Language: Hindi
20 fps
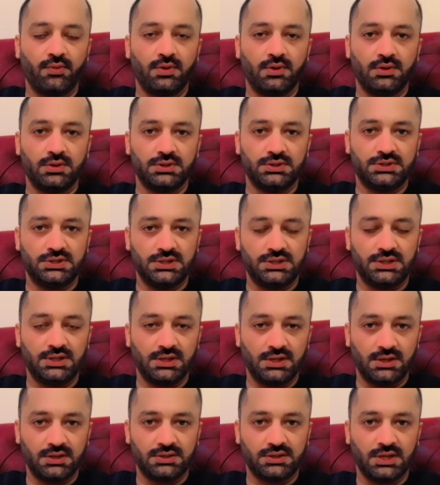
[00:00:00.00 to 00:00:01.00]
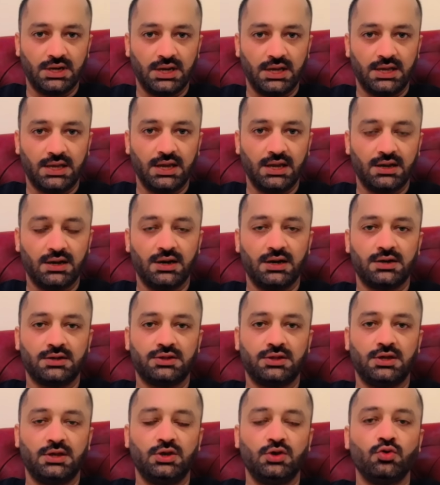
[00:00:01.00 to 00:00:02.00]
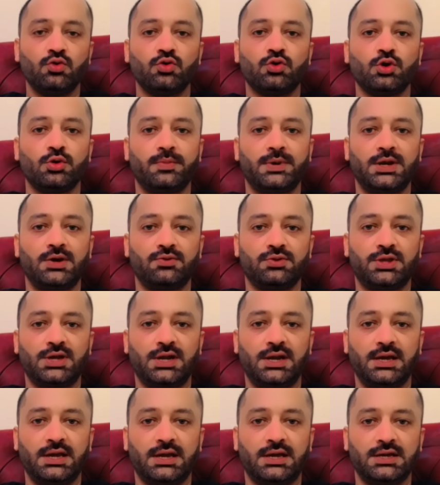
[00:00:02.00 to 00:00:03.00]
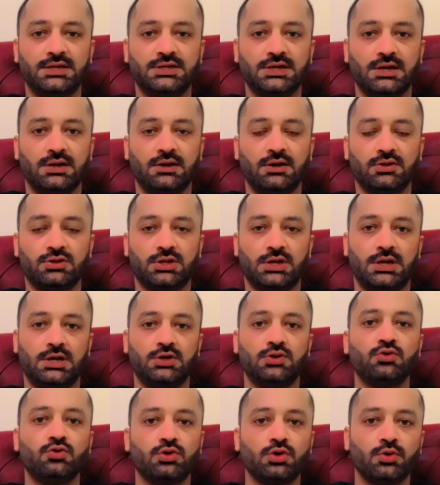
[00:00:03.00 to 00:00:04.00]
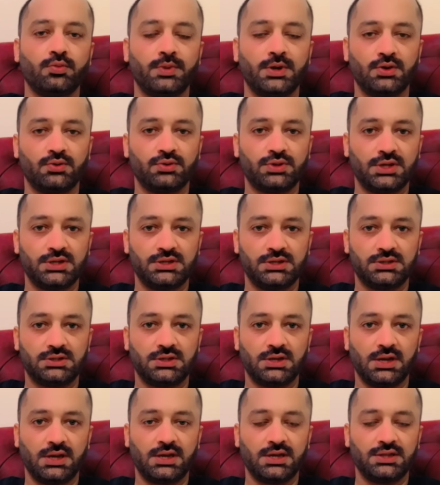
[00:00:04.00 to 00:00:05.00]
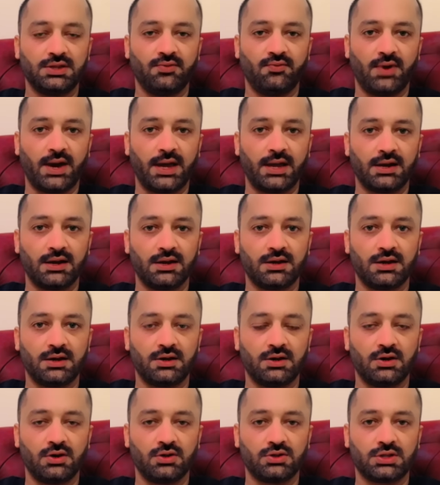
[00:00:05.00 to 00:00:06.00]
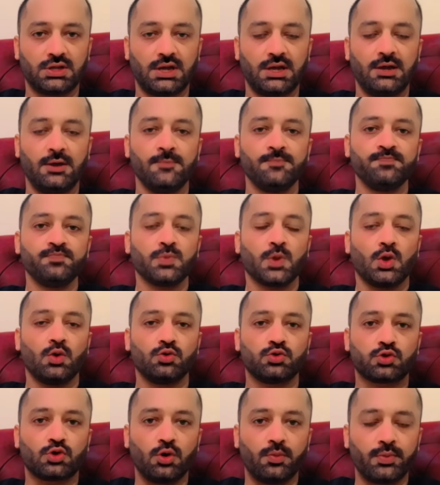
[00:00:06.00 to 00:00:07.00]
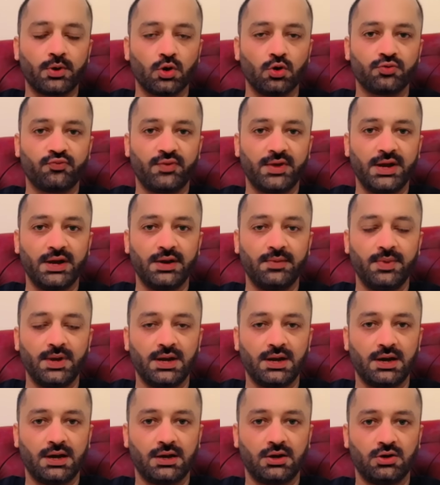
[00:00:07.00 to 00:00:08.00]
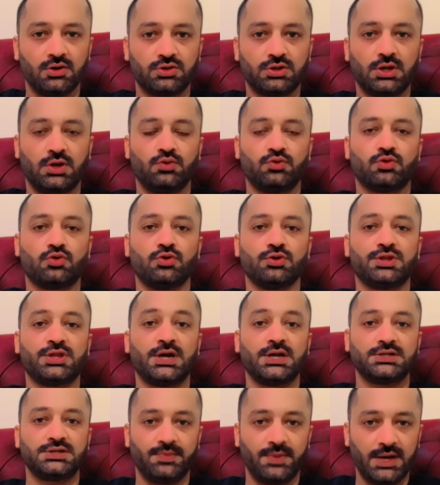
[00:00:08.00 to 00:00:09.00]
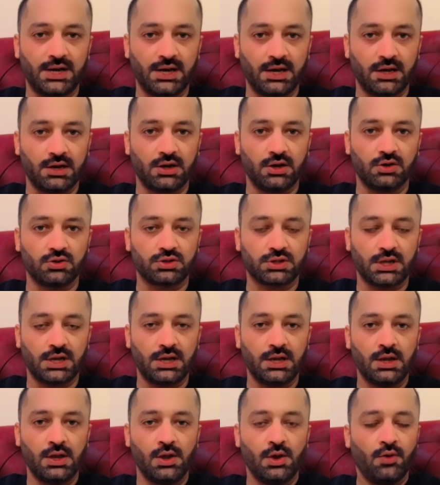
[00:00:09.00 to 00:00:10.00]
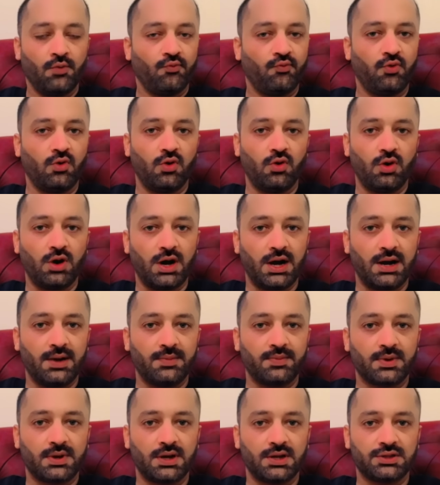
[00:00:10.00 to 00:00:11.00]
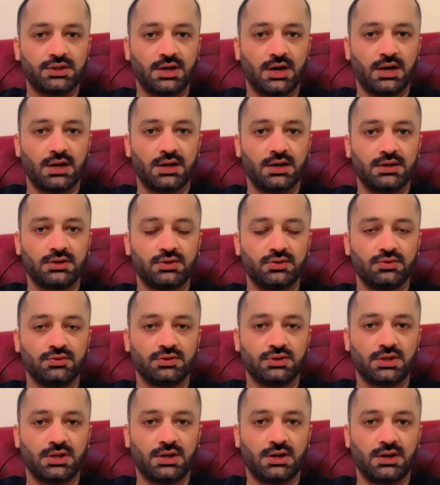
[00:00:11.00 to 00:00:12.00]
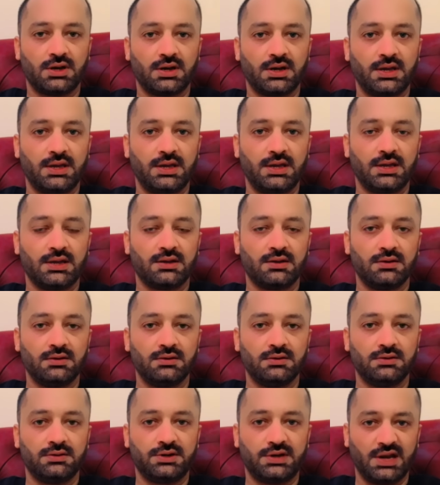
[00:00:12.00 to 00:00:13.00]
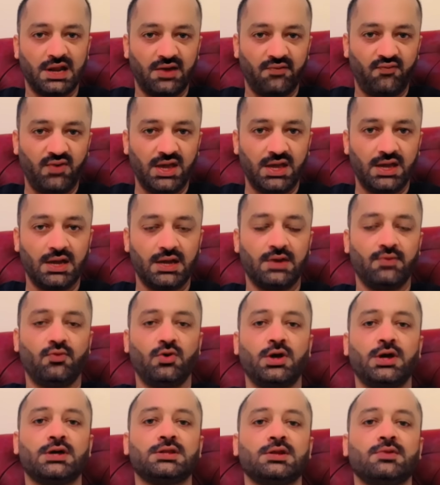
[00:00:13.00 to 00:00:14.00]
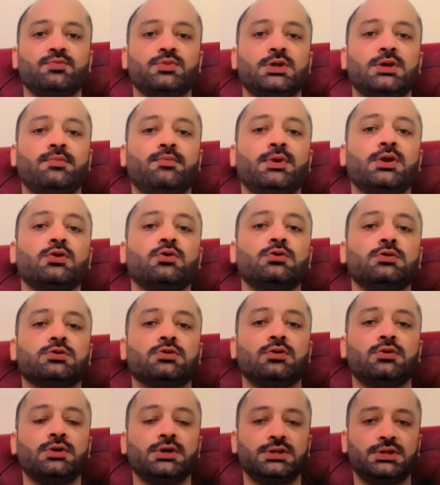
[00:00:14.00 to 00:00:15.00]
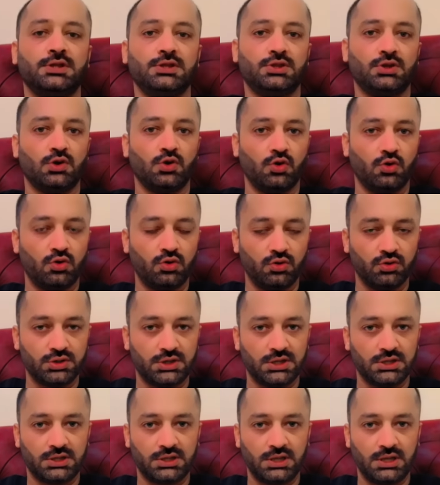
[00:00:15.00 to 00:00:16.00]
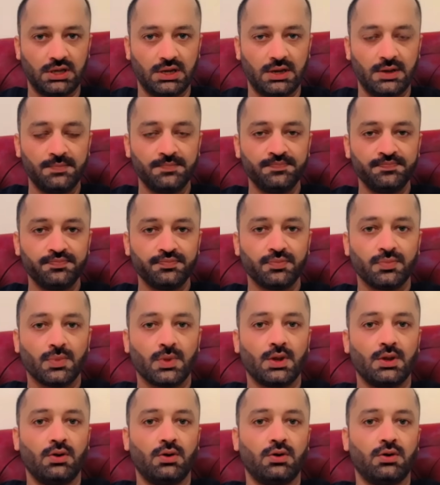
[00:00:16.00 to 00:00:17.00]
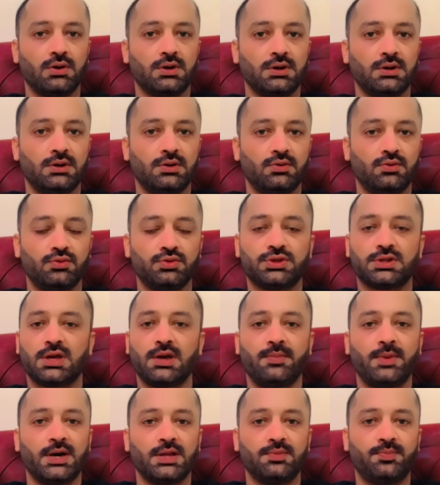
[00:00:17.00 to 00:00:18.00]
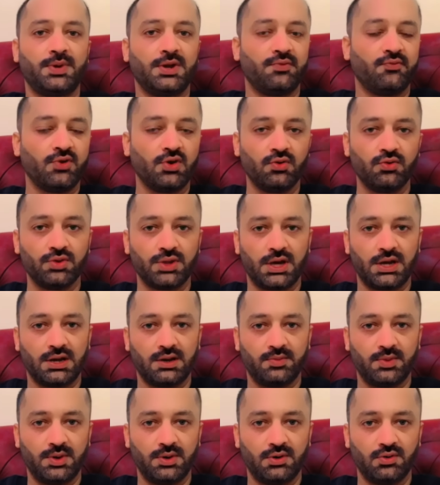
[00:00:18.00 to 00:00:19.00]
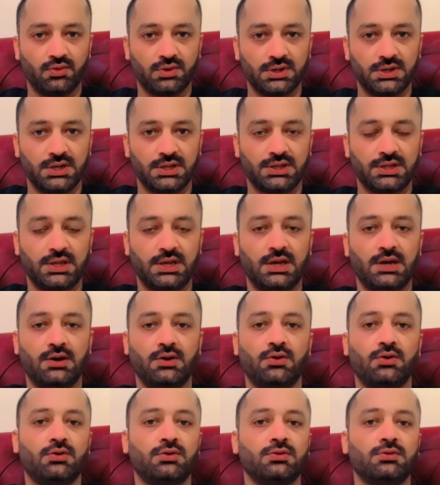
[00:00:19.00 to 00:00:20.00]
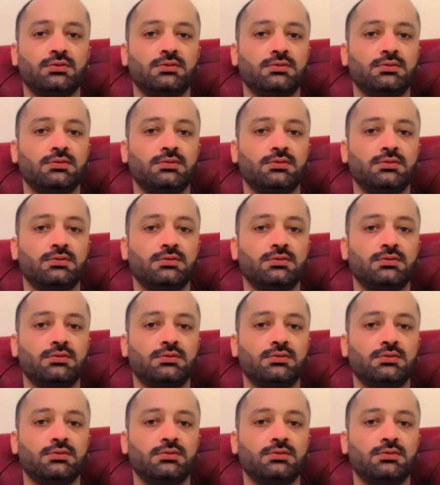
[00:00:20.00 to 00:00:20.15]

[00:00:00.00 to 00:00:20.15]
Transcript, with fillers: जिस तरीके कार से यूट्यूब ने उसे लेके चलना होता है ना यूट्यूब ने उसे जिस तरीके से वायरल करना होता है उसको ब्रोज फीड में लाना होता है उसको सर्च में लाना होता है वो आपका सारा जौन सा एक ट्रैफिक है ना वो एकदम से बिल्कुल थोड़ी सी स्लो हो जाती है और उसके बाद फिर व्यूज़ आना भी रुक जाते हैं और